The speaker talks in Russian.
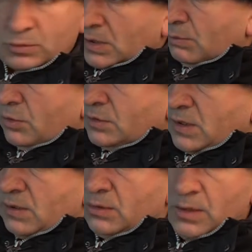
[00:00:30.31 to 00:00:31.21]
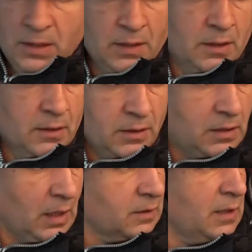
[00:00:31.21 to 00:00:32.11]
С обоих сторон
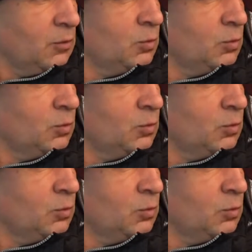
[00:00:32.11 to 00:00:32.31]
никогда не